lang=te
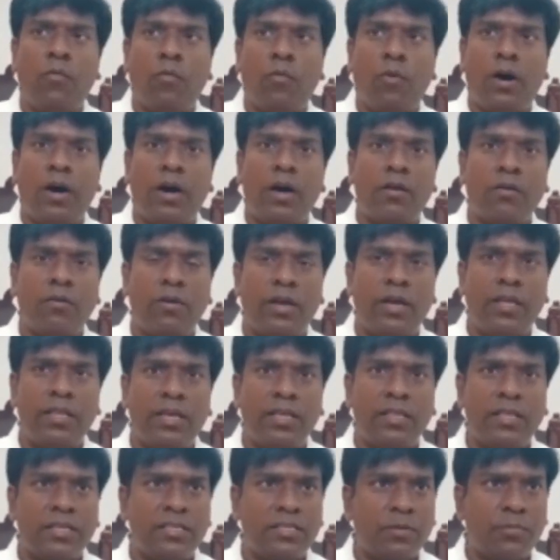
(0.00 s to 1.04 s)
వారు
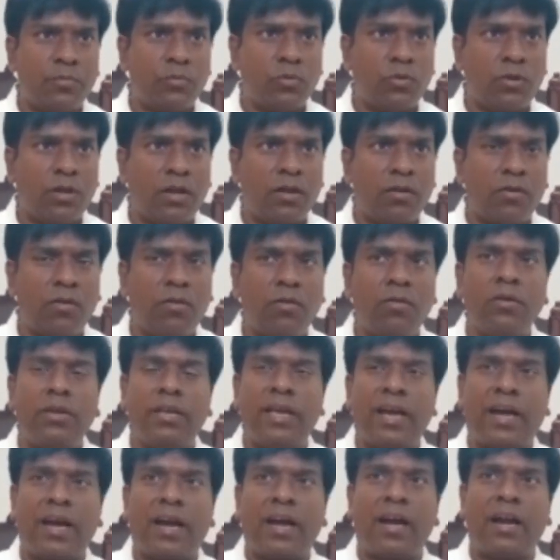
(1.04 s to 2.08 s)
ఏదైతే చెప్తున్నారో
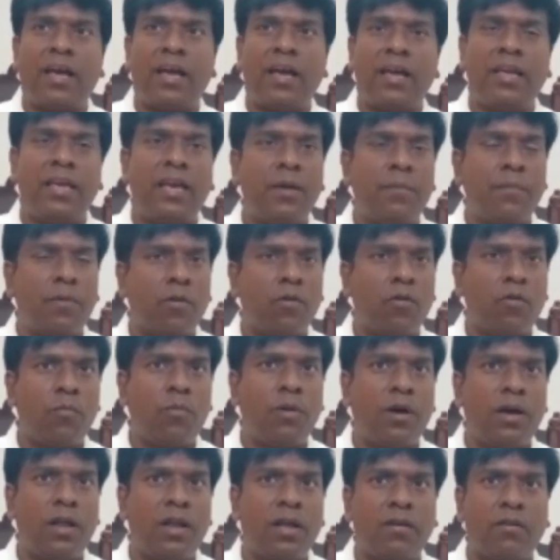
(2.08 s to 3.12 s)
ఎక్కడ ఏ
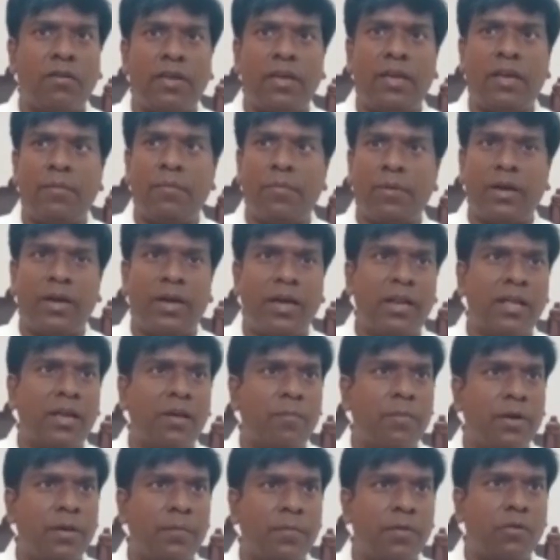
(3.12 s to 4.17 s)
ప్రలోభాలకు ఏ
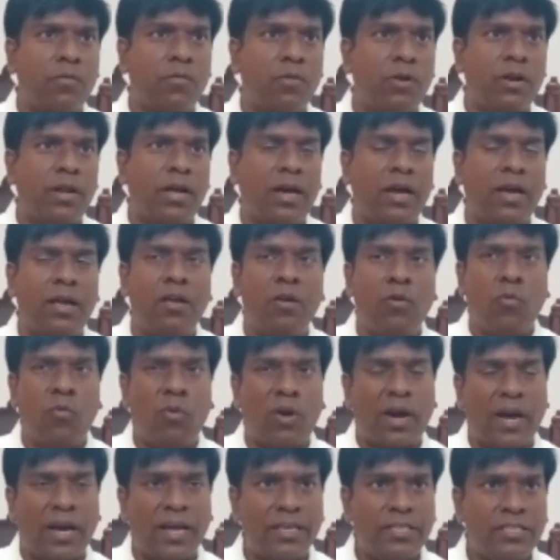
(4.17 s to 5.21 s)
భయానికి భయపడకుండా
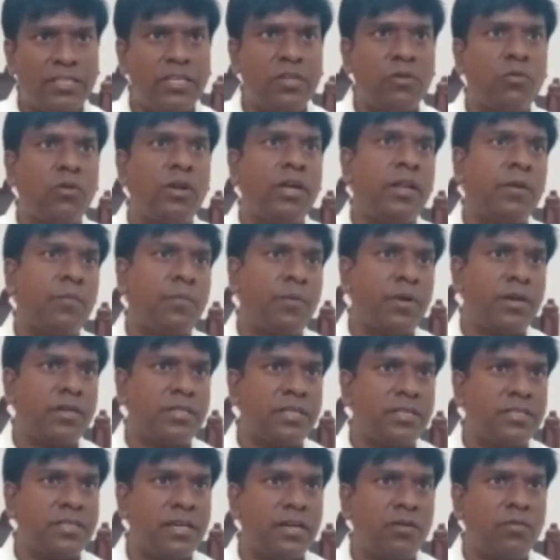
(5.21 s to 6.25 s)
ఒక హైజీన్ కూడా ఏర్పాటు
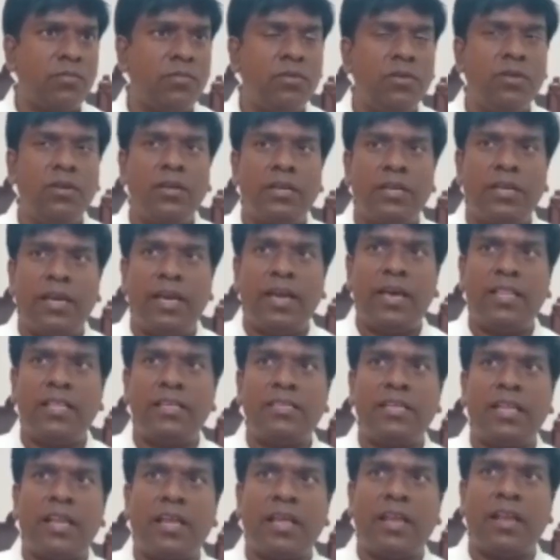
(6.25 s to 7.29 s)
చేశారు
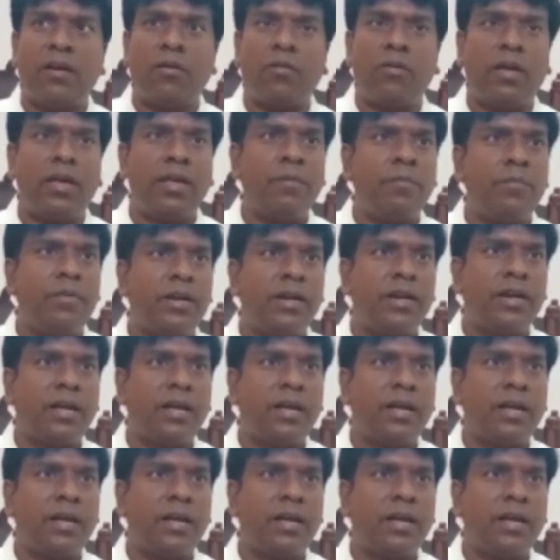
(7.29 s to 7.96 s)
ఏది జరిగినా కూడా ఇమీడియట్